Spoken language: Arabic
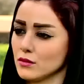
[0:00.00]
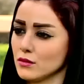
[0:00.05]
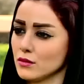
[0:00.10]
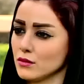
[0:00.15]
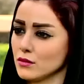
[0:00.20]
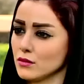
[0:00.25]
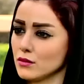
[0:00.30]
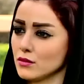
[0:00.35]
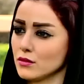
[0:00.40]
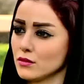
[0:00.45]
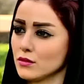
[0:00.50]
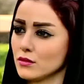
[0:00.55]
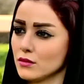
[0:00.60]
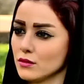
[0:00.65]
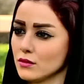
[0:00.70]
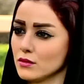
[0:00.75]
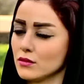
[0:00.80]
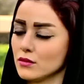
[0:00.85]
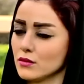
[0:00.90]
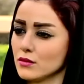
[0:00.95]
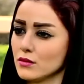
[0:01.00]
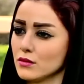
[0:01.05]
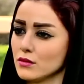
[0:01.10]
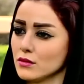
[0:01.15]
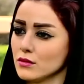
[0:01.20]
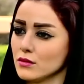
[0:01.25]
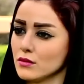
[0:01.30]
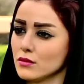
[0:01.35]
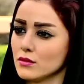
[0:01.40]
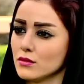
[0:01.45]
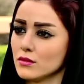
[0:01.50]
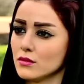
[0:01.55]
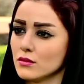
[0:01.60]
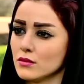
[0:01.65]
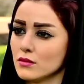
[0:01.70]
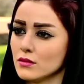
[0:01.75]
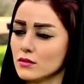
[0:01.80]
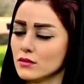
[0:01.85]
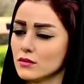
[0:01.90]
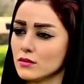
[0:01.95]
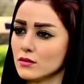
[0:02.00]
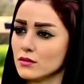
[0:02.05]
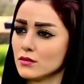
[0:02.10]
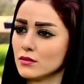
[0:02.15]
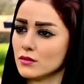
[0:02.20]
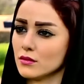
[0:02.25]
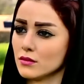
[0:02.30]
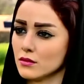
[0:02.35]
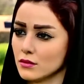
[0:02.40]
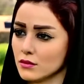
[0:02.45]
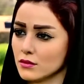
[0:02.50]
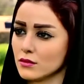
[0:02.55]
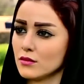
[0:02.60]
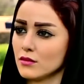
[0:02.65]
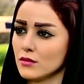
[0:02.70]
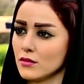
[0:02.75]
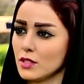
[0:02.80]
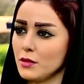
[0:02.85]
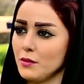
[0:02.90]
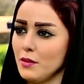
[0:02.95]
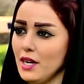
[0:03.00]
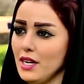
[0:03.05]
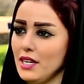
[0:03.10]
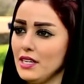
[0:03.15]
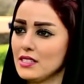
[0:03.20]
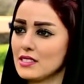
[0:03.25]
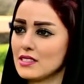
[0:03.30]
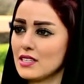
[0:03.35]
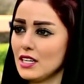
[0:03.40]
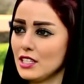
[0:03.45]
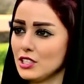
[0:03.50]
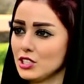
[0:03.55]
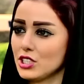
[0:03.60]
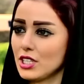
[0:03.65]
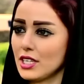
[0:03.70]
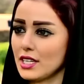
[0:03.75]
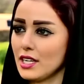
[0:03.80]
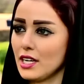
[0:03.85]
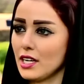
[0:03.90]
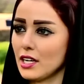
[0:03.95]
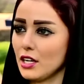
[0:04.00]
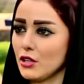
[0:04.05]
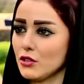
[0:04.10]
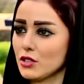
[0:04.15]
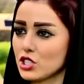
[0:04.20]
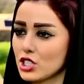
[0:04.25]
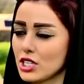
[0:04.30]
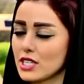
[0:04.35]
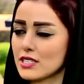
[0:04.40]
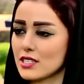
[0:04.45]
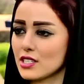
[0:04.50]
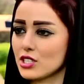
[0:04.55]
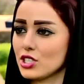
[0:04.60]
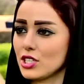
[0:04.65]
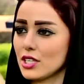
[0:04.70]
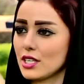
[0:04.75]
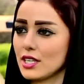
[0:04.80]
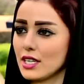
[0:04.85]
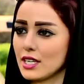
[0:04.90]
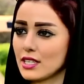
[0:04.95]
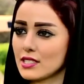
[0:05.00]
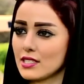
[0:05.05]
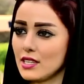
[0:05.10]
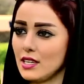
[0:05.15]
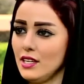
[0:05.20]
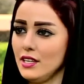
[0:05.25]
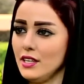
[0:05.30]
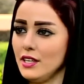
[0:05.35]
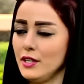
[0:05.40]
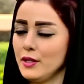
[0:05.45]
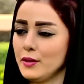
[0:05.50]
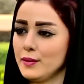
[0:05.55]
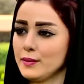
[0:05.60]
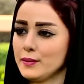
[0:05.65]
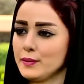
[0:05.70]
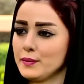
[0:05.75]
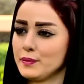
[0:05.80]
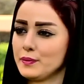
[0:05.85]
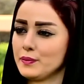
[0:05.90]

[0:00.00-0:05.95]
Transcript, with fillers: قرا عن الشك وكيف يتعامل مع الشك مع لا. الانسان الشكاك او الشخص الشكاك, الشكاك. صحيح ايش اللي سوى